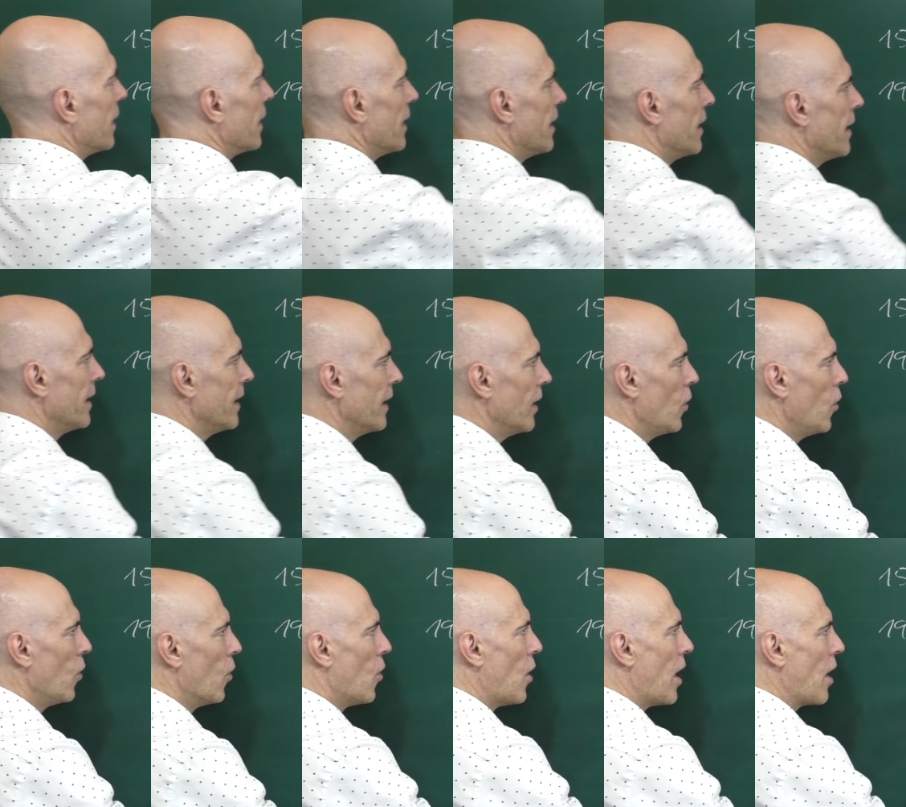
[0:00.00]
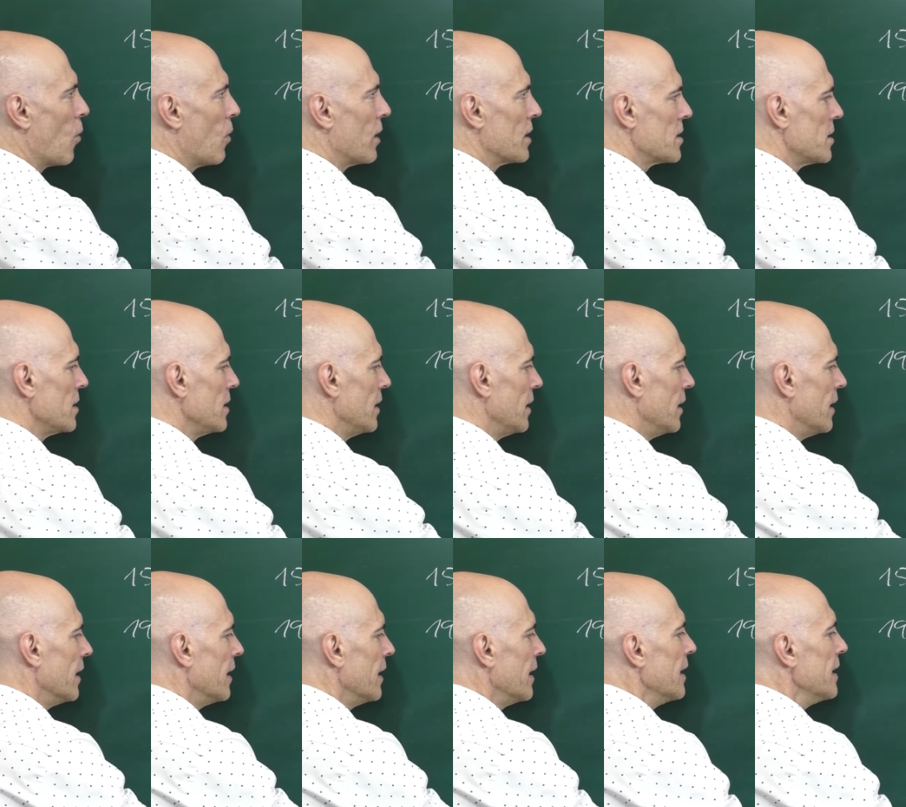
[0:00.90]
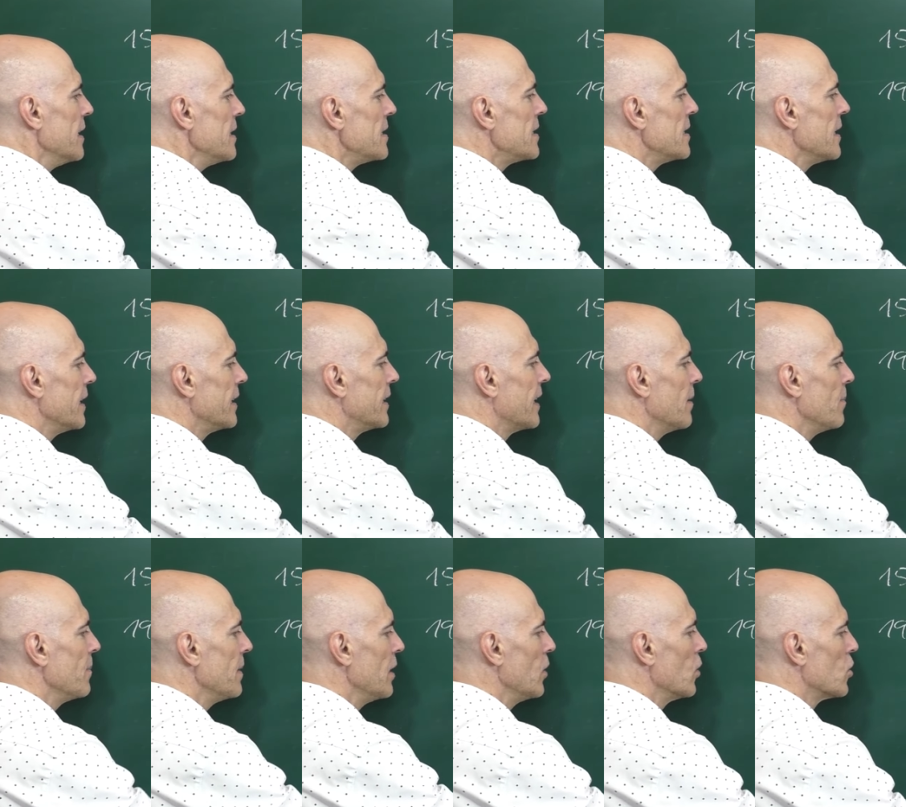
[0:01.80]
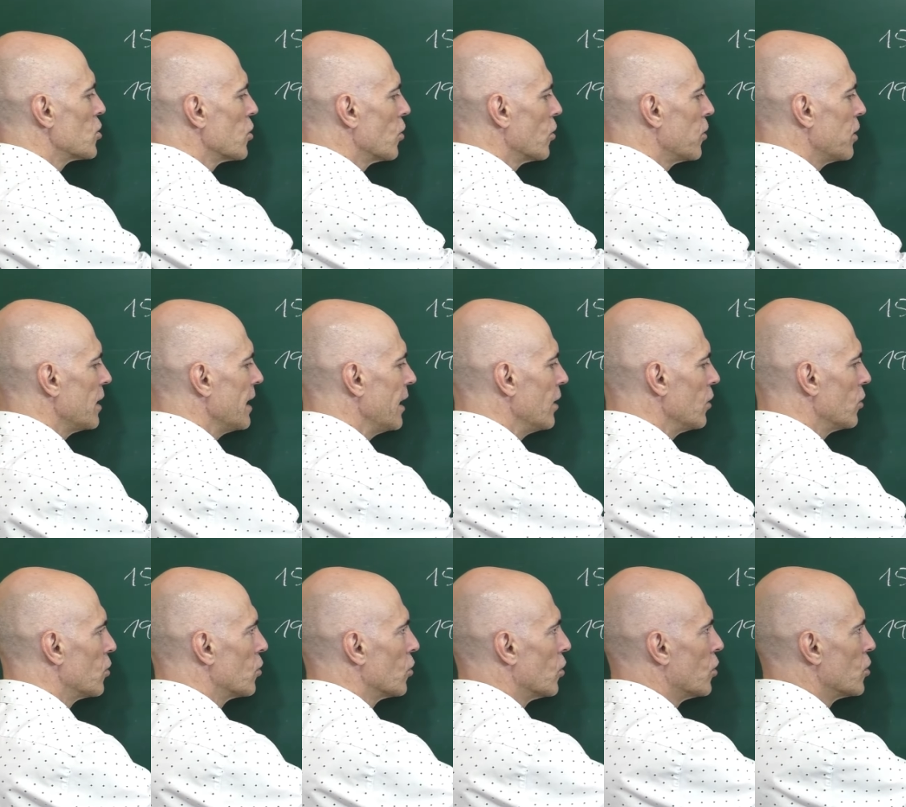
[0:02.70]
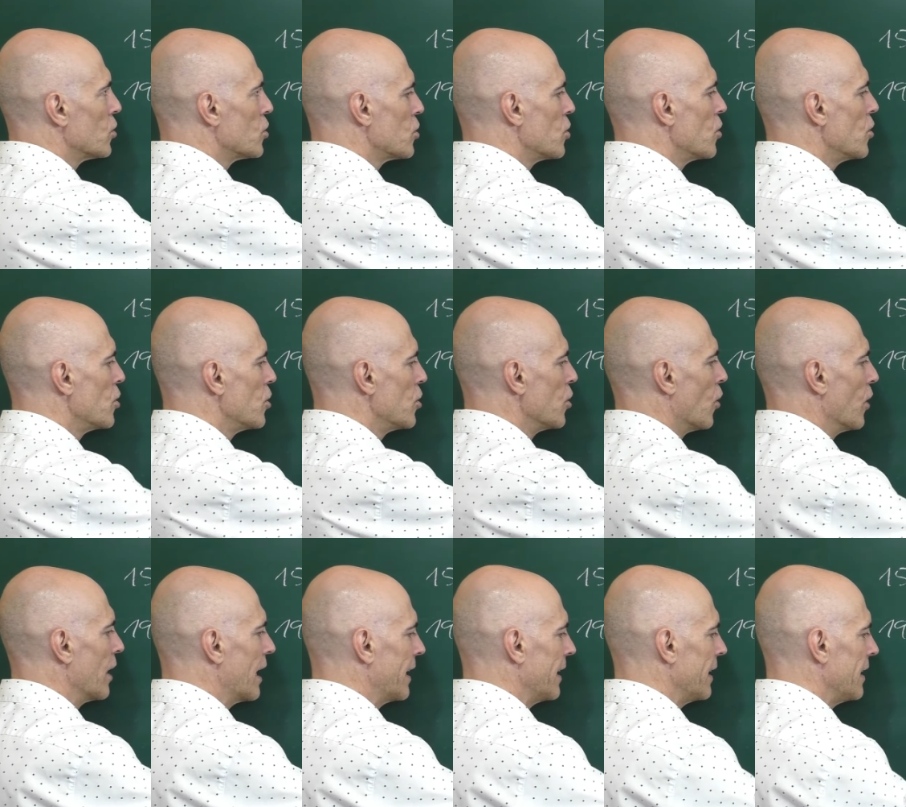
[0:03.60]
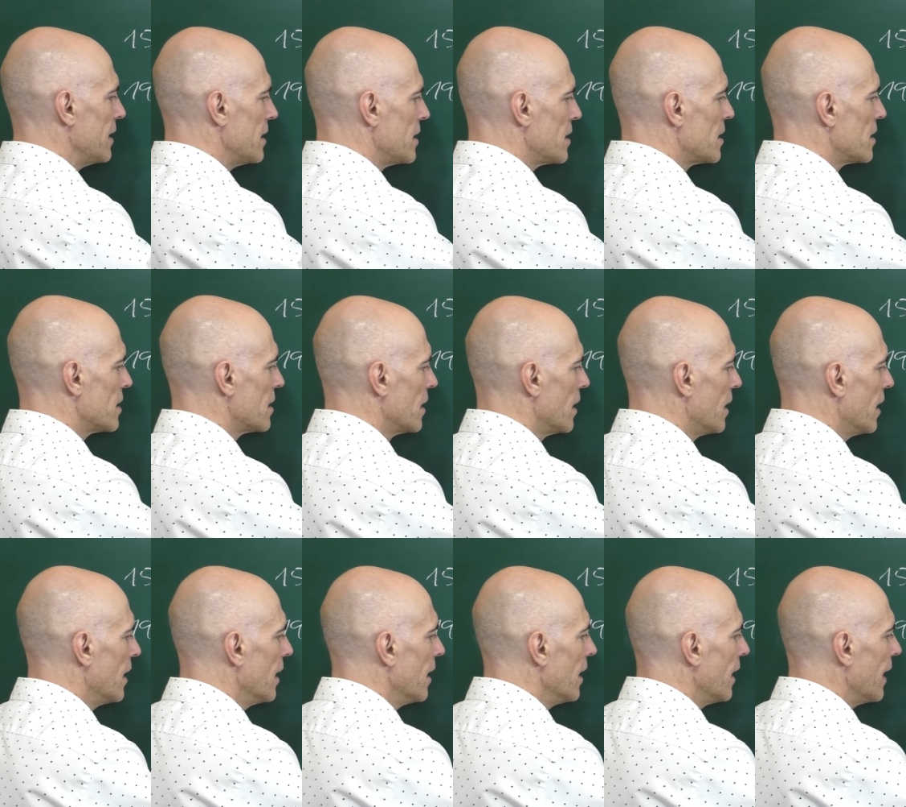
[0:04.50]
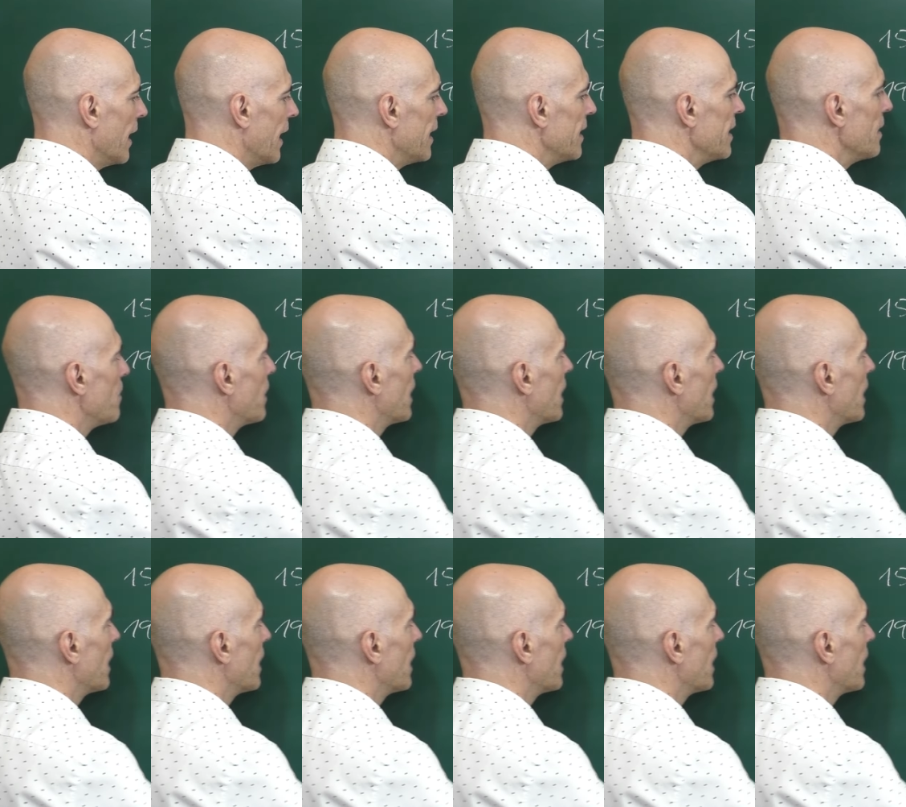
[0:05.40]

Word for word: eh, lo hago así. 7.800 dólares he de